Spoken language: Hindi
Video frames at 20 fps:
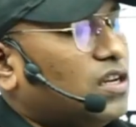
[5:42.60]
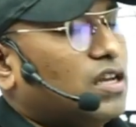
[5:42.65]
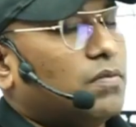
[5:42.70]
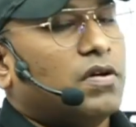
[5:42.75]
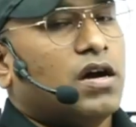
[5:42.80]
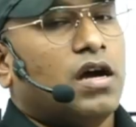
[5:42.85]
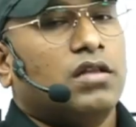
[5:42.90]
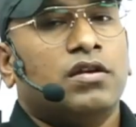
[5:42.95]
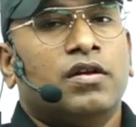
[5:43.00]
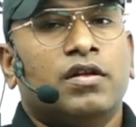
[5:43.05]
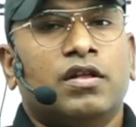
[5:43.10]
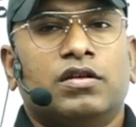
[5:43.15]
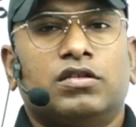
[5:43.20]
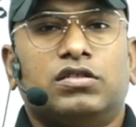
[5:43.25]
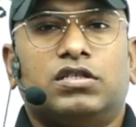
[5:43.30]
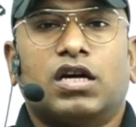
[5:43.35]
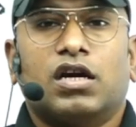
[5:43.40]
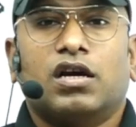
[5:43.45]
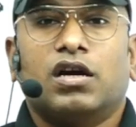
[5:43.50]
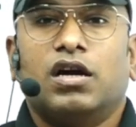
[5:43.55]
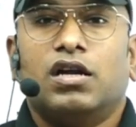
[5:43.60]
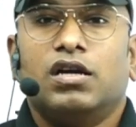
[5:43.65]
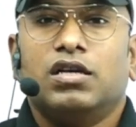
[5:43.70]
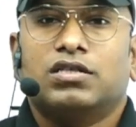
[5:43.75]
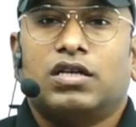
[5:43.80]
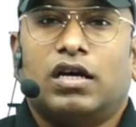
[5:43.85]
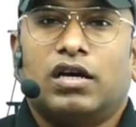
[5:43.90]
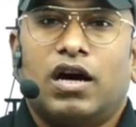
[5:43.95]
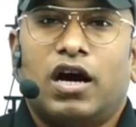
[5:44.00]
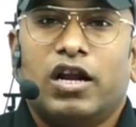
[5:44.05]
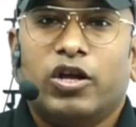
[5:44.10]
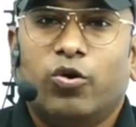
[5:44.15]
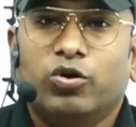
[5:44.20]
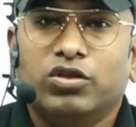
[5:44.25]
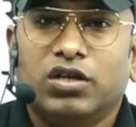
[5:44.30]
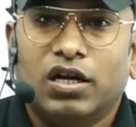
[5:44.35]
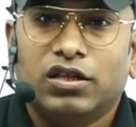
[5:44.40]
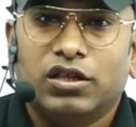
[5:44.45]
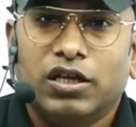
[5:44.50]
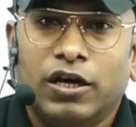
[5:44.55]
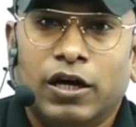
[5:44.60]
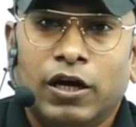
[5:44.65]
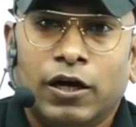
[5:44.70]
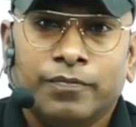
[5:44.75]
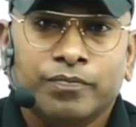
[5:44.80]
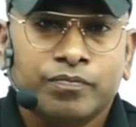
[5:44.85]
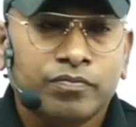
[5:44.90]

के बाद जंगल सरकारी हो जाते हैं